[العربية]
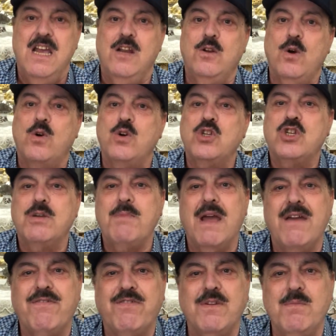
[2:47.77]
نخش
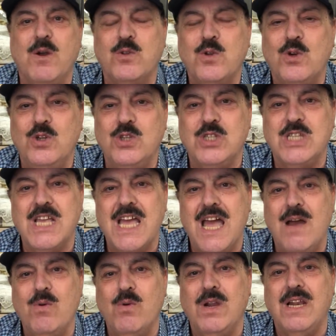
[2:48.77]
بقى في موضوع
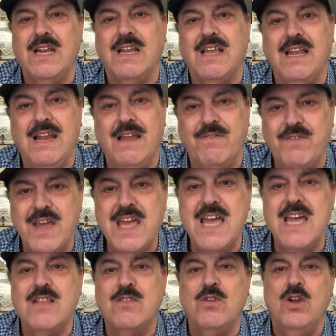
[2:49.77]
الساعة
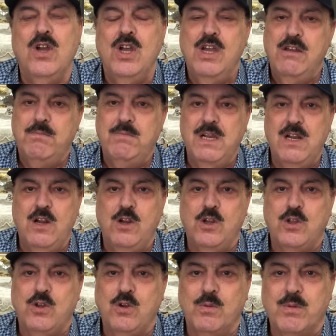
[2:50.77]
والخلافات بين
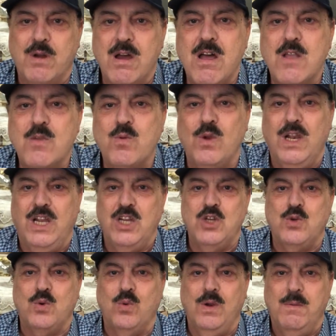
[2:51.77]
اليوتيوبرات
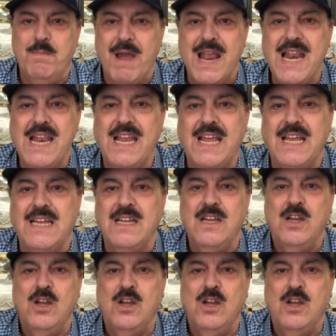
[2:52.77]
والعيش والملح